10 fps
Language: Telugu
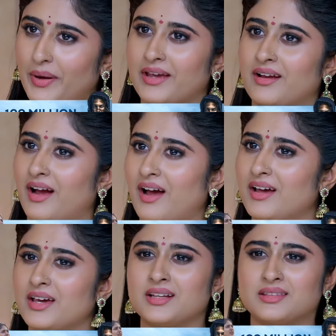పైగా
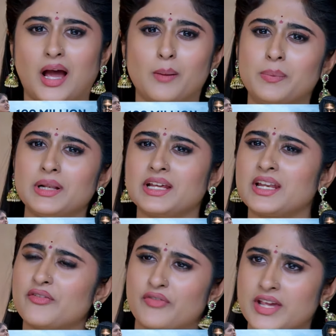తప్పుడు
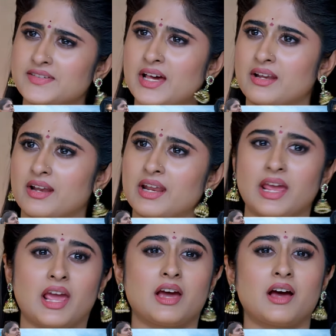నిందలు వేశారని
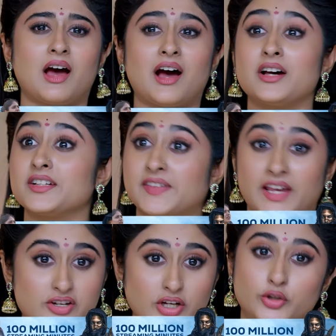
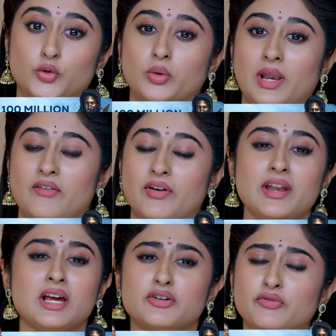సెక్షన్ టూ లెవెన్
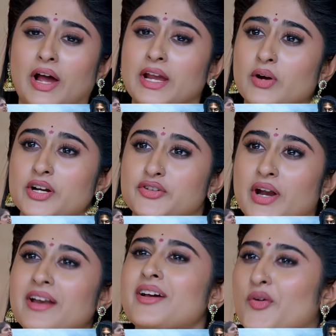ఫైవ్
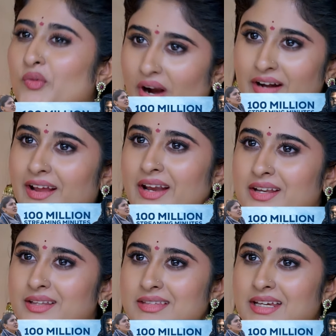హండ్రెడ్ వన్
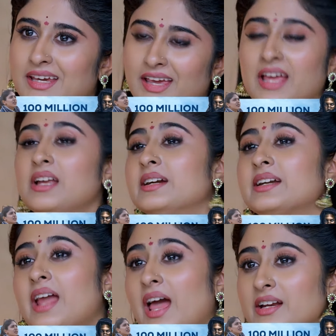నైంటీ త్రీ
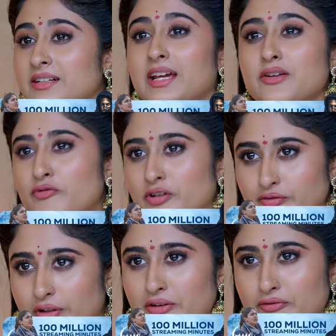నైన్టీన్
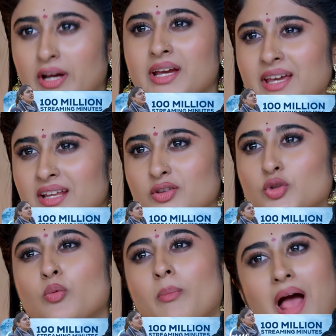ఫిఫ్టీ ఫైవ్
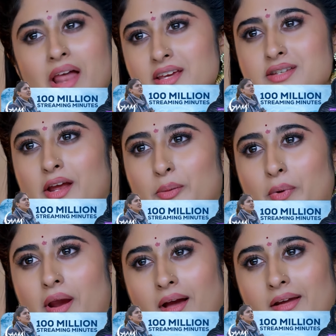హిందూ మ్యారేజ్
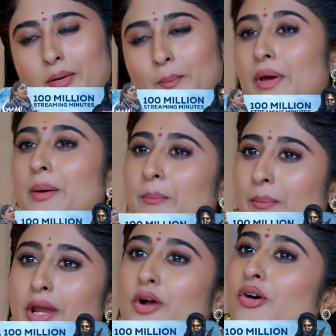యాక్ట్ ప్రకారం
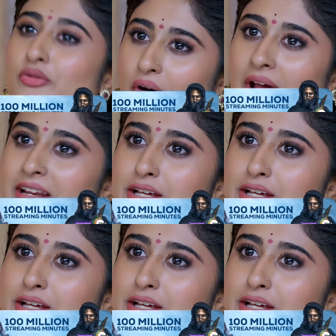మీకు ఫైన్